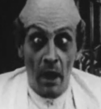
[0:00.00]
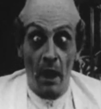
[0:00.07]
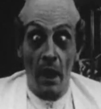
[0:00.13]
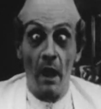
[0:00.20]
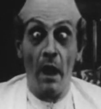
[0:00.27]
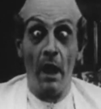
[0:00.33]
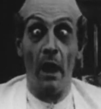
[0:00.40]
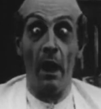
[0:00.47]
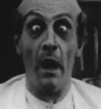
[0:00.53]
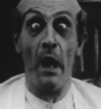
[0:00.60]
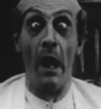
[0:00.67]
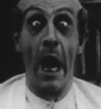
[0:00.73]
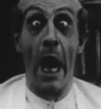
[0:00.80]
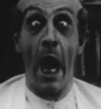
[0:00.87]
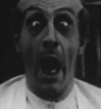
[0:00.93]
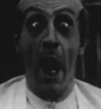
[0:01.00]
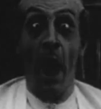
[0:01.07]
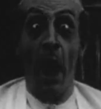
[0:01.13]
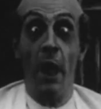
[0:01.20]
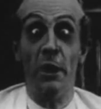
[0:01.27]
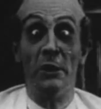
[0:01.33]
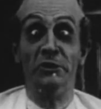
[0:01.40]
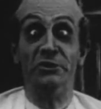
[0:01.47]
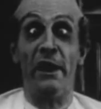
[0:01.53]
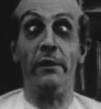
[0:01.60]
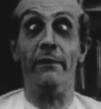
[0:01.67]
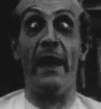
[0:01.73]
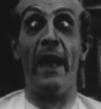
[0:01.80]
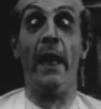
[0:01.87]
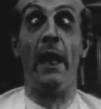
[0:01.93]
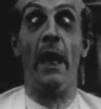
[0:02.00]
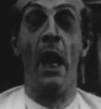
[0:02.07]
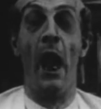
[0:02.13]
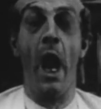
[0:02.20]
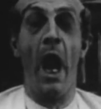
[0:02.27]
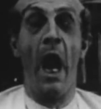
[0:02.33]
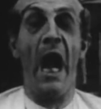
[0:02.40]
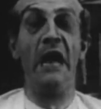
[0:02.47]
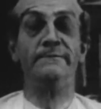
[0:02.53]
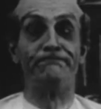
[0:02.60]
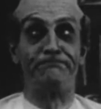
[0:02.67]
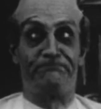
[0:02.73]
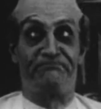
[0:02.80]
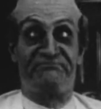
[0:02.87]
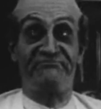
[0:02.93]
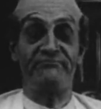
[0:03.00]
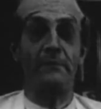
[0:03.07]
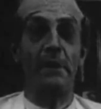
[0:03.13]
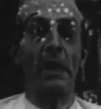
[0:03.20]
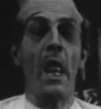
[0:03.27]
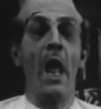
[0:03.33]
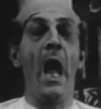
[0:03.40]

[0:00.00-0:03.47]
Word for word: podwaliny pod współczesną fizjologię i transplantologię.